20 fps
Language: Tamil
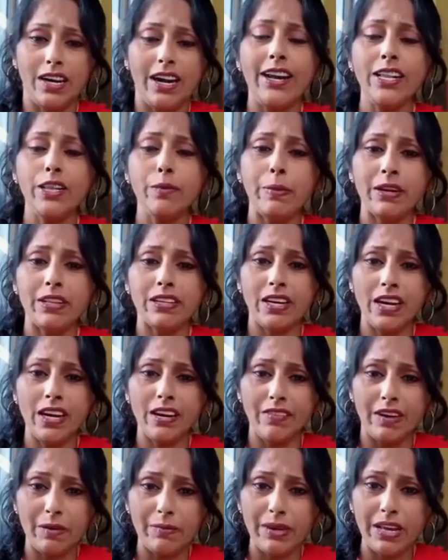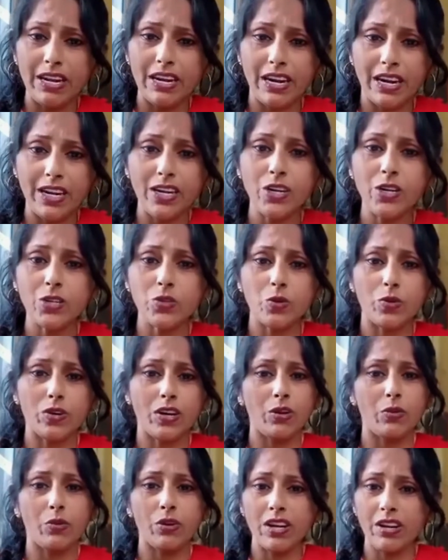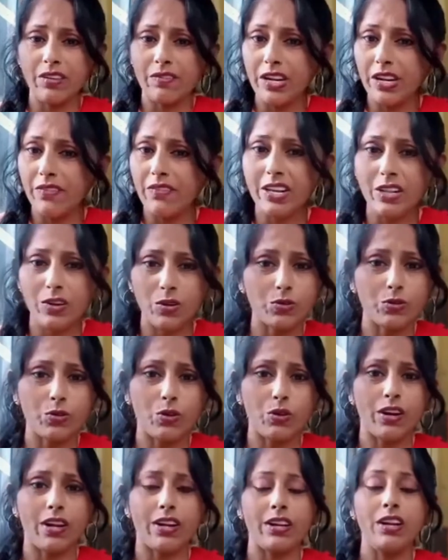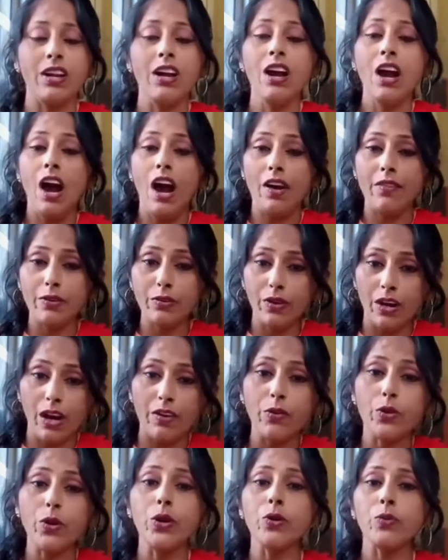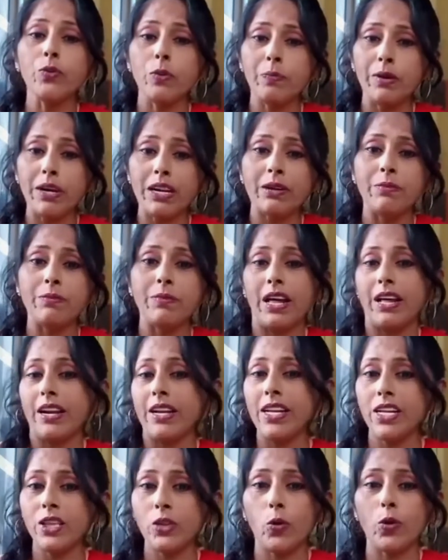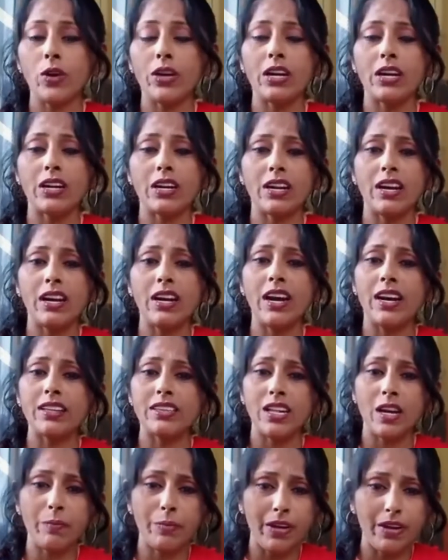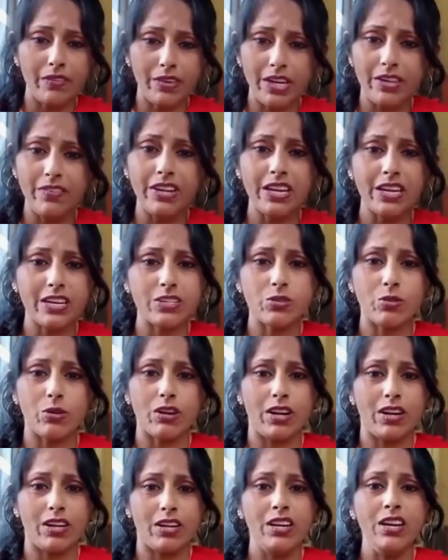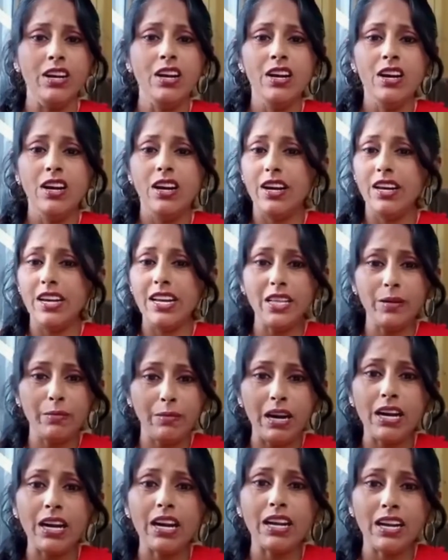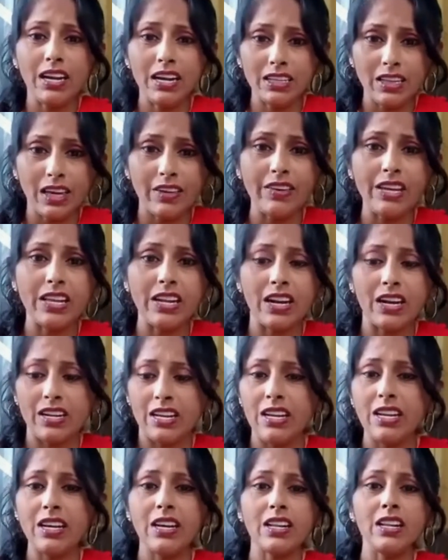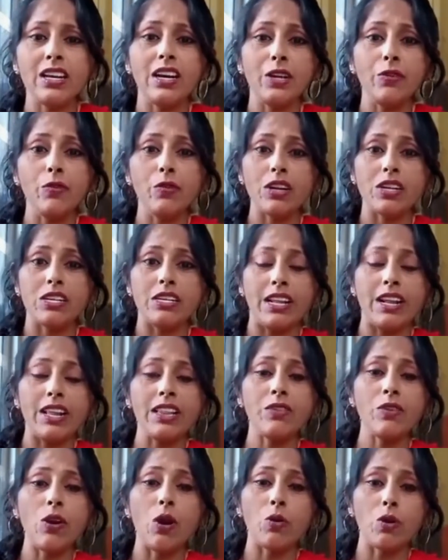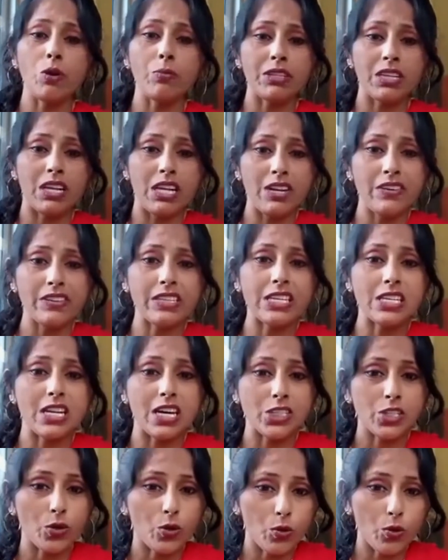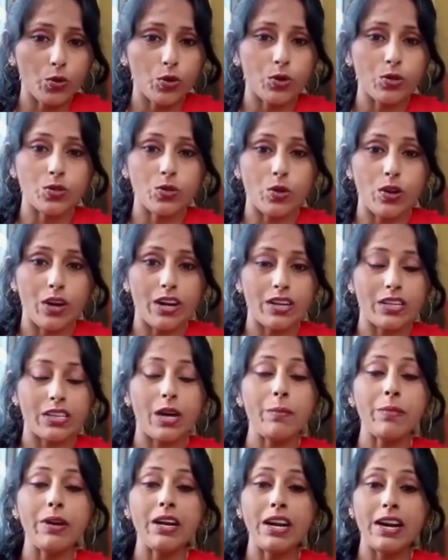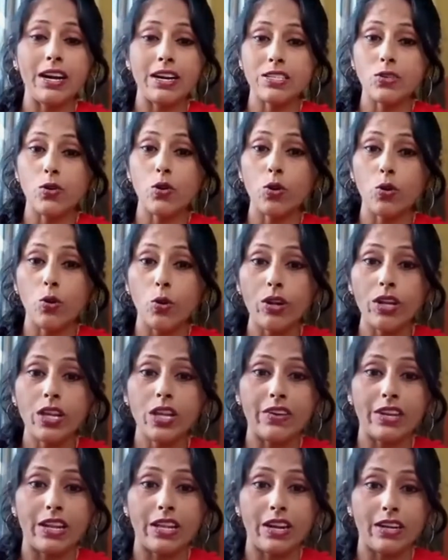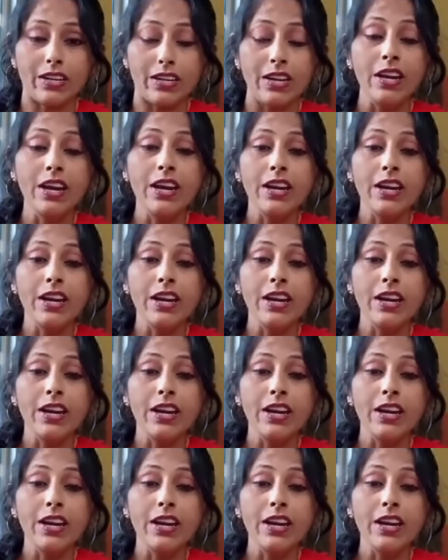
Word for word: கைது பண்ணதுக்காக வன்மையான கண்டனம் சொல்கிறாரு உடனே விடுவிக்கணும்னு சொல்கிறாரு அவர் அவரோட உட்பட்ட நிறைய தோழர் தோழர்கள் இருக்காங்க அத்தனை பேர் விடுவீங்கன்னு சொல்றாரு இந்த மக்களுக்காக தவிக்கிறாரு இங்க இவங்களுக்கு இறந்தவங்க குடும்பத்துக்கு இருபத்தஞ்சு லட்சம் கொடுக்கணும்னு சொல்றாரு தமிழக அரசுக்கு ஒரு கோரிக்கை வைக்கிறாரு